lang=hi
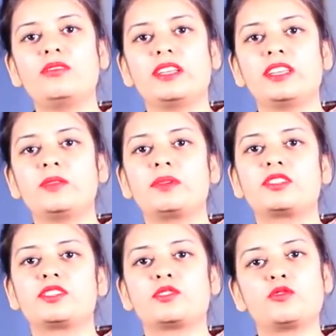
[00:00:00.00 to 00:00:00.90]
यानी कि
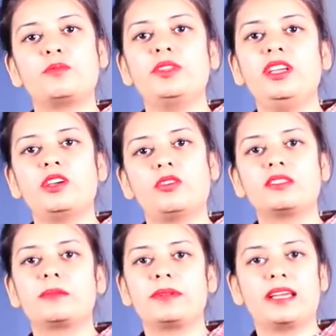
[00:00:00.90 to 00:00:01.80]
परचेजर को अपनी एक
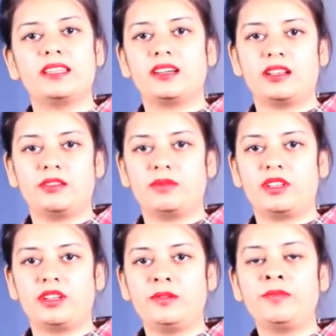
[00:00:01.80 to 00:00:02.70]
और सप्लाई दिखानी
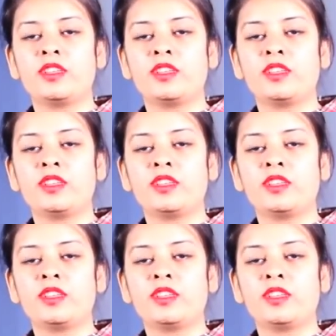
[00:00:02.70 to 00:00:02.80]
पड़ेगी